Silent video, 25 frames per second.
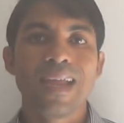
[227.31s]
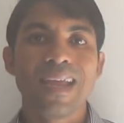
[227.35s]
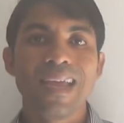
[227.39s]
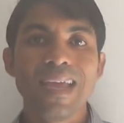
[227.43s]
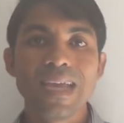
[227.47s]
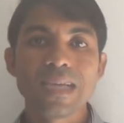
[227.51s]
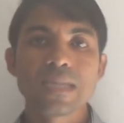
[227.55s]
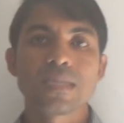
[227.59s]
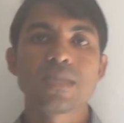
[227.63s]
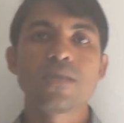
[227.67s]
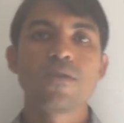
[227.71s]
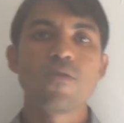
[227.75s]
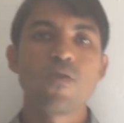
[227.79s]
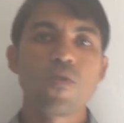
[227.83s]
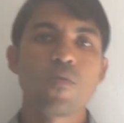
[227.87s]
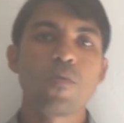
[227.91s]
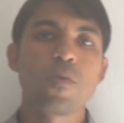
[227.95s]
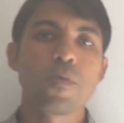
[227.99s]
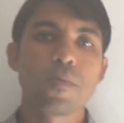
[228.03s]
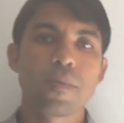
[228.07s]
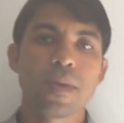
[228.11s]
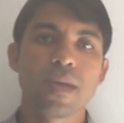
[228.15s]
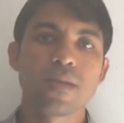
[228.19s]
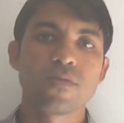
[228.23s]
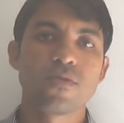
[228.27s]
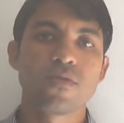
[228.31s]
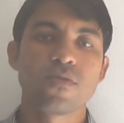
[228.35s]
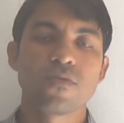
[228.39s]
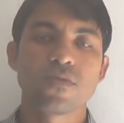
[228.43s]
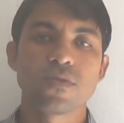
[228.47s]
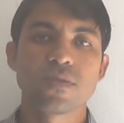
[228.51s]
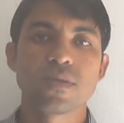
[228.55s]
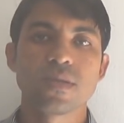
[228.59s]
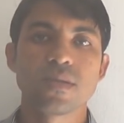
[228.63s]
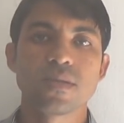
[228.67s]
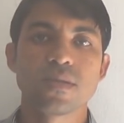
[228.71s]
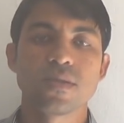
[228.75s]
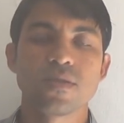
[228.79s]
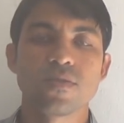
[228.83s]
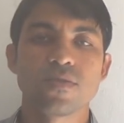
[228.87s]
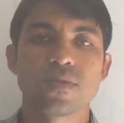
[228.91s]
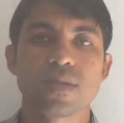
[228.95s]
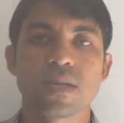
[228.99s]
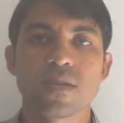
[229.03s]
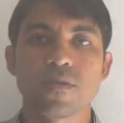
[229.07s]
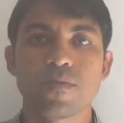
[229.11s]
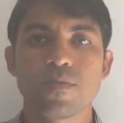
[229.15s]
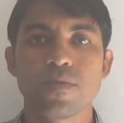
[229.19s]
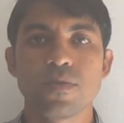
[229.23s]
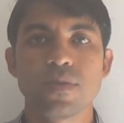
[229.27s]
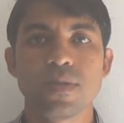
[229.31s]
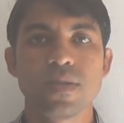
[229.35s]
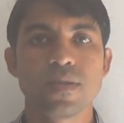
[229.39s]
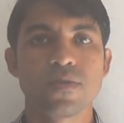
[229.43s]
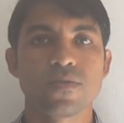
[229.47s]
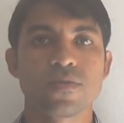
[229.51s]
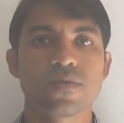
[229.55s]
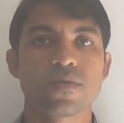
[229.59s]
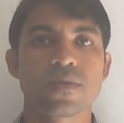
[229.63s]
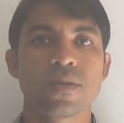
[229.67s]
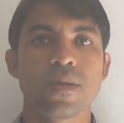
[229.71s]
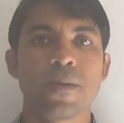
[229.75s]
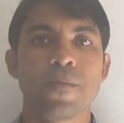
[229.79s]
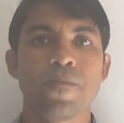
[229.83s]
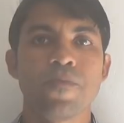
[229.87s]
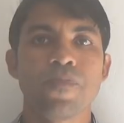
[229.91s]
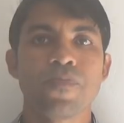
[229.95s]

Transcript: esse é o momento de você ser usado por Deus.